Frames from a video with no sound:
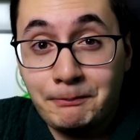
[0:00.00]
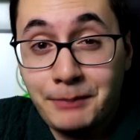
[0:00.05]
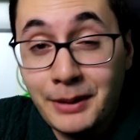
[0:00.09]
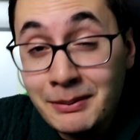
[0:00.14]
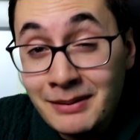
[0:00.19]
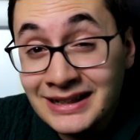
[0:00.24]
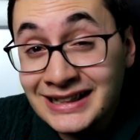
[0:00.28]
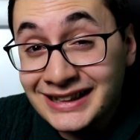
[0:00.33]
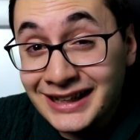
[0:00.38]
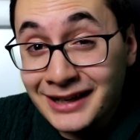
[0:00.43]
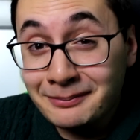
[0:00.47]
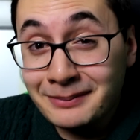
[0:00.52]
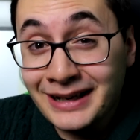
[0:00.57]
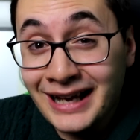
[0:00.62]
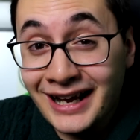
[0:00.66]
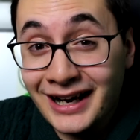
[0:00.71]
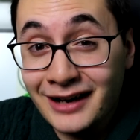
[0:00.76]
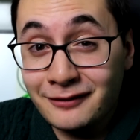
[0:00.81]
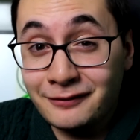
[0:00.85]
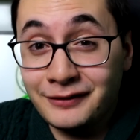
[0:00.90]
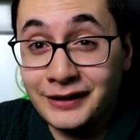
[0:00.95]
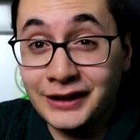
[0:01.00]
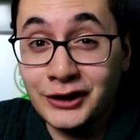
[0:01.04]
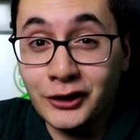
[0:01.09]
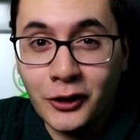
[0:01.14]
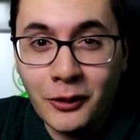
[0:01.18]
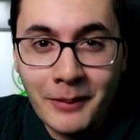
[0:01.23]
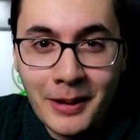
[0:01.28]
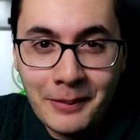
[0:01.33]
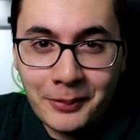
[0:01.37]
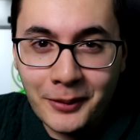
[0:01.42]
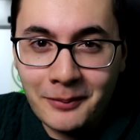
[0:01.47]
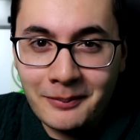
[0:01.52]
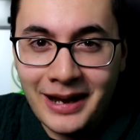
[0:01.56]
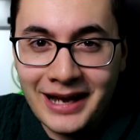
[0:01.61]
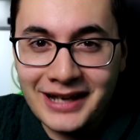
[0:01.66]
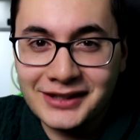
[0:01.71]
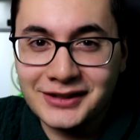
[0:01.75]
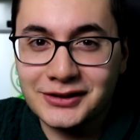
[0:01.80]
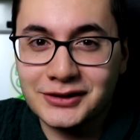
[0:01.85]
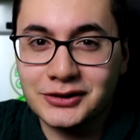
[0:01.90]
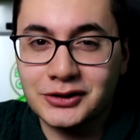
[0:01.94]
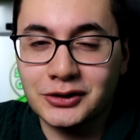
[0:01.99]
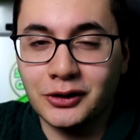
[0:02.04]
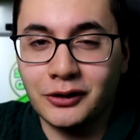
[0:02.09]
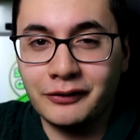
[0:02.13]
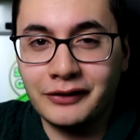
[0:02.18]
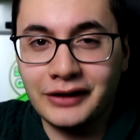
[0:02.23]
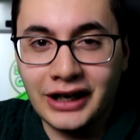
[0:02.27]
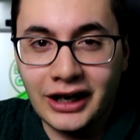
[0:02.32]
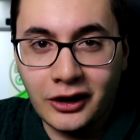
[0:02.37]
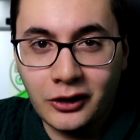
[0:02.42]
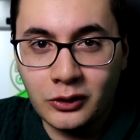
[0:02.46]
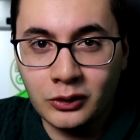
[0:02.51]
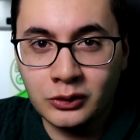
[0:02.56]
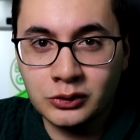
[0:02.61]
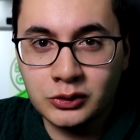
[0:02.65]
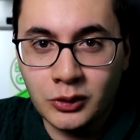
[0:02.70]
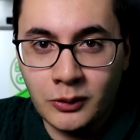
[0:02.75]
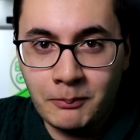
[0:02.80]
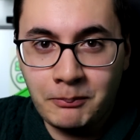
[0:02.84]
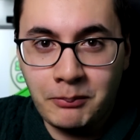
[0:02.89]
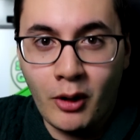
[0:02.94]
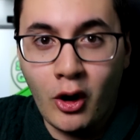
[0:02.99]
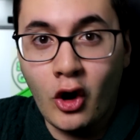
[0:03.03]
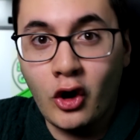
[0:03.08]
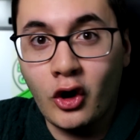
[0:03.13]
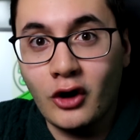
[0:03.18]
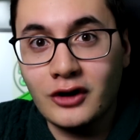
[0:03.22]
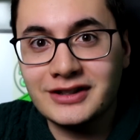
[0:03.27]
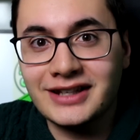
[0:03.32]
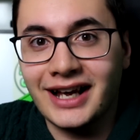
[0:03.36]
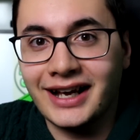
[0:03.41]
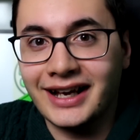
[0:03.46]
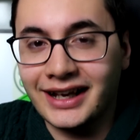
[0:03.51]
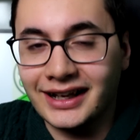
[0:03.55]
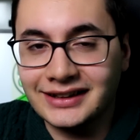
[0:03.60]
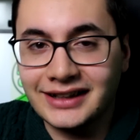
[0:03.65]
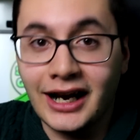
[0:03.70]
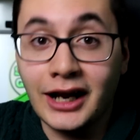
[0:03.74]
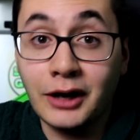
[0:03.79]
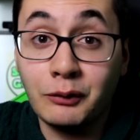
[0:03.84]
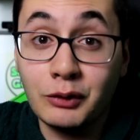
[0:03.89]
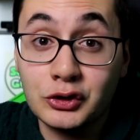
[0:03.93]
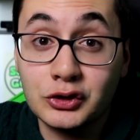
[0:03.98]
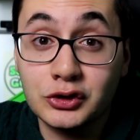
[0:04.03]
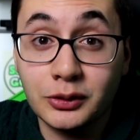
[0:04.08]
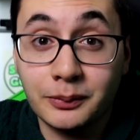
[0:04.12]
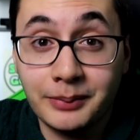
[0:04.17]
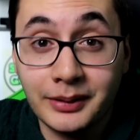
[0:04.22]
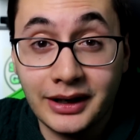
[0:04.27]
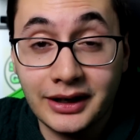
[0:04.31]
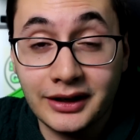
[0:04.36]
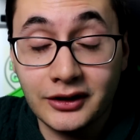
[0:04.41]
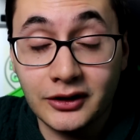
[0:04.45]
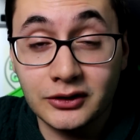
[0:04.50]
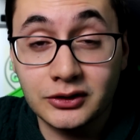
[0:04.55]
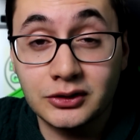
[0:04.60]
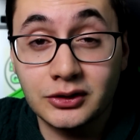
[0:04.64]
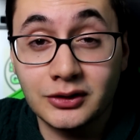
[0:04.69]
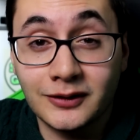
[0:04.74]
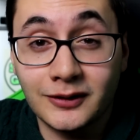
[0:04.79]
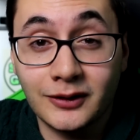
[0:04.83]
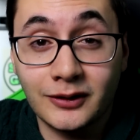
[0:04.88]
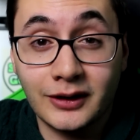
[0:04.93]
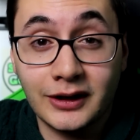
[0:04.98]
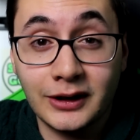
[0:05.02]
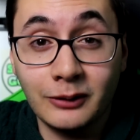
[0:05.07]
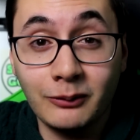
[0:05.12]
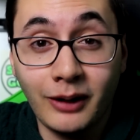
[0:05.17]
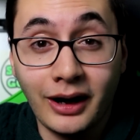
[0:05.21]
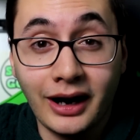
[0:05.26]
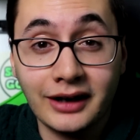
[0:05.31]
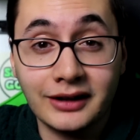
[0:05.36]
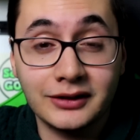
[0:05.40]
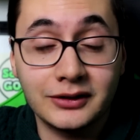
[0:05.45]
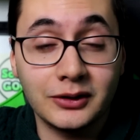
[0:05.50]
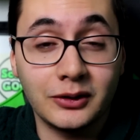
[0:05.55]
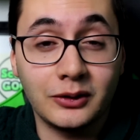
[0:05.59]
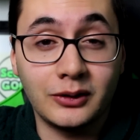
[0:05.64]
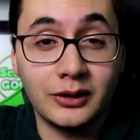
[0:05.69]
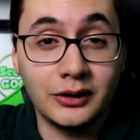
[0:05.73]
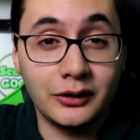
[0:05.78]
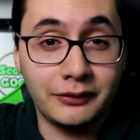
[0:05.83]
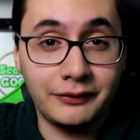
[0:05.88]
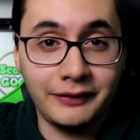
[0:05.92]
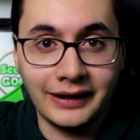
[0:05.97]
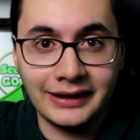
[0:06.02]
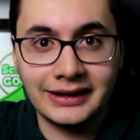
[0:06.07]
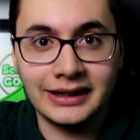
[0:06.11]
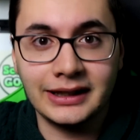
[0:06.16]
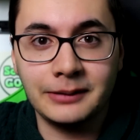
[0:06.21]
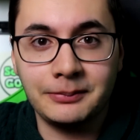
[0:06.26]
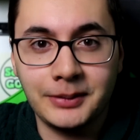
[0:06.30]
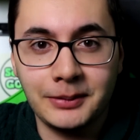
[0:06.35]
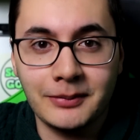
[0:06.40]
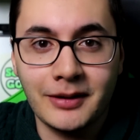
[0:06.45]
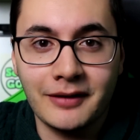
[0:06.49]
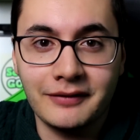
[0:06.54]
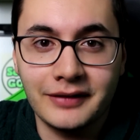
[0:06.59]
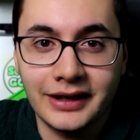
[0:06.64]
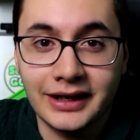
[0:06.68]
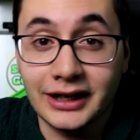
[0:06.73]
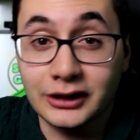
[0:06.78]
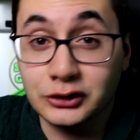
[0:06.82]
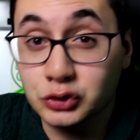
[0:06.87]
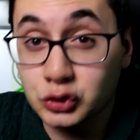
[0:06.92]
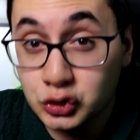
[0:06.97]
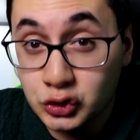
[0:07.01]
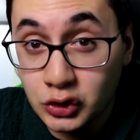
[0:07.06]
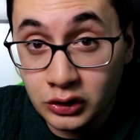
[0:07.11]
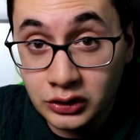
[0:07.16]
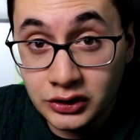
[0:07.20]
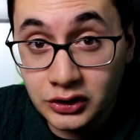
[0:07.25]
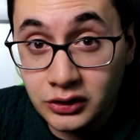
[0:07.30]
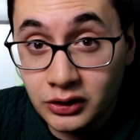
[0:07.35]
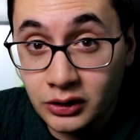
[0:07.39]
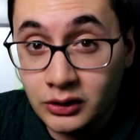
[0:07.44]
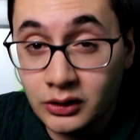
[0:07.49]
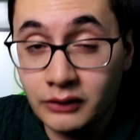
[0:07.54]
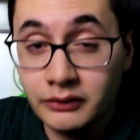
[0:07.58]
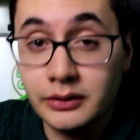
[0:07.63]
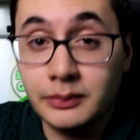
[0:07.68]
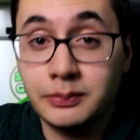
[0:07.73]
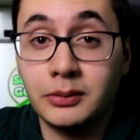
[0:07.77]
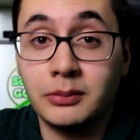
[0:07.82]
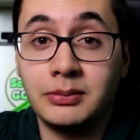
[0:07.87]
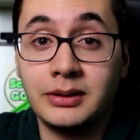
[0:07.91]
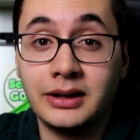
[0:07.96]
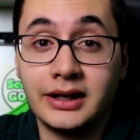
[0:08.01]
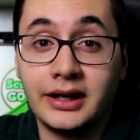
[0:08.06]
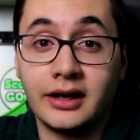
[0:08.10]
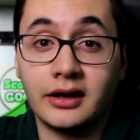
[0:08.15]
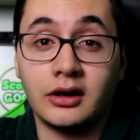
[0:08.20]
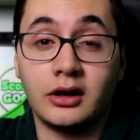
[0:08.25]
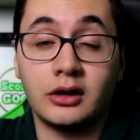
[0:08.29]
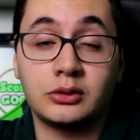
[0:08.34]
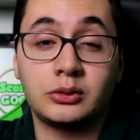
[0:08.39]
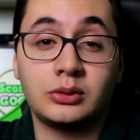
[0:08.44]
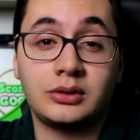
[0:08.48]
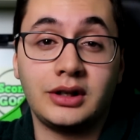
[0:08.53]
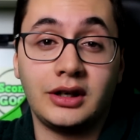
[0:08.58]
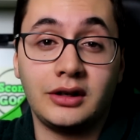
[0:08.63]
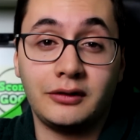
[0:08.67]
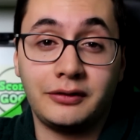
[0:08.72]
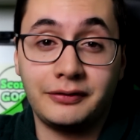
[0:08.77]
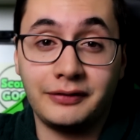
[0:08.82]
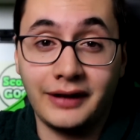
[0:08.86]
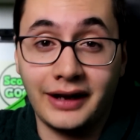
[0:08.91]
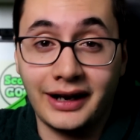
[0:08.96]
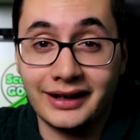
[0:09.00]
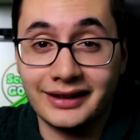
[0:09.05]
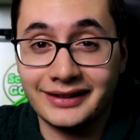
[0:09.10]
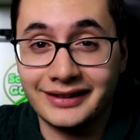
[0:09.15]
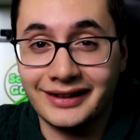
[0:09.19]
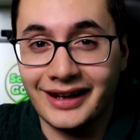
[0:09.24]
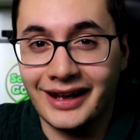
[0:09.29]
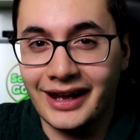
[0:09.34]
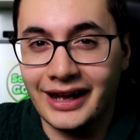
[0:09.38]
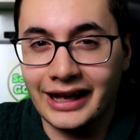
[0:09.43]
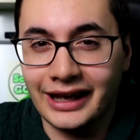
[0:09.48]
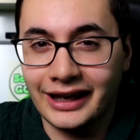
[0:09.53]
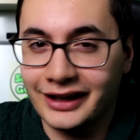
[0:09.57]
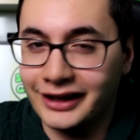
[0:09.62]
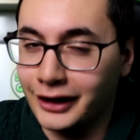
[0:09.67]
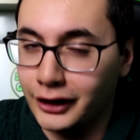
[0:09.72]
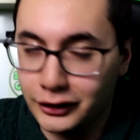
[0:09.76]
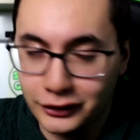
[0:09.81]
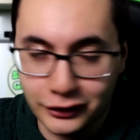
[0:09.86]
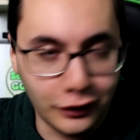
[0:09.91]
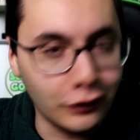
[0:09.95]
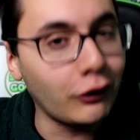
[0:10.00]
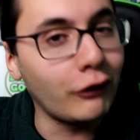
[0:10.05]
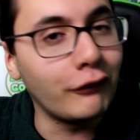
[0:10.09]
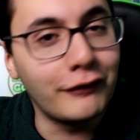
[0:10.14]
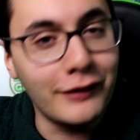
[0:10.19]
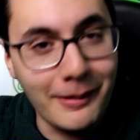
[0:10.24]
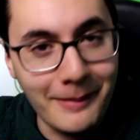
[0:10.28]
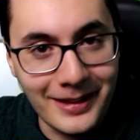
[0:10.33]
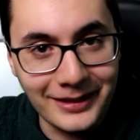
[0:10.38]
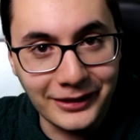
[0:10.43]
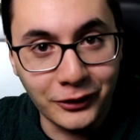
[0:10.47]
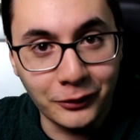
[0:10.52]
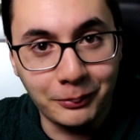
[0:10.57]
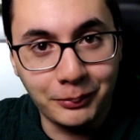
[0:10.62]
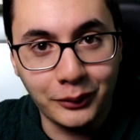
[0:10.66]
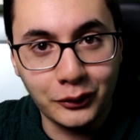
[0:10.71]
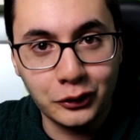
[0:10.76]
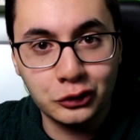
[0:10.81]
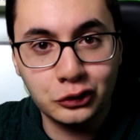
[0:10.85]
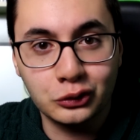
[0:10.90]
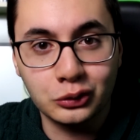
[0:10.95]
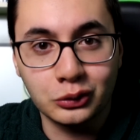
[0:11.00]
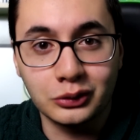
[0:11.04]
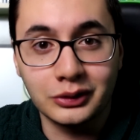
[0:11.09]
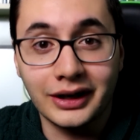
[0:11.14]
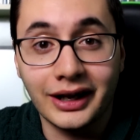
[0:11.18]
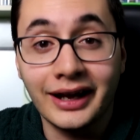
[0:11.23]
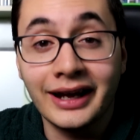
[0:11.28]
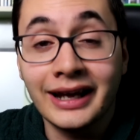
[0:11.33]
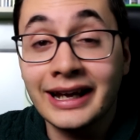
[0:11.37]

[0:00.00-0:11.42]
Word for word: Prima di terminare il video, come promesso, vi racconto un po' cosa accadrà in questo periodo riguardo le offerte di primavera. Su Sconti GoGo vi pubblicherò tutte le offerte che riterrò ovviamente opportune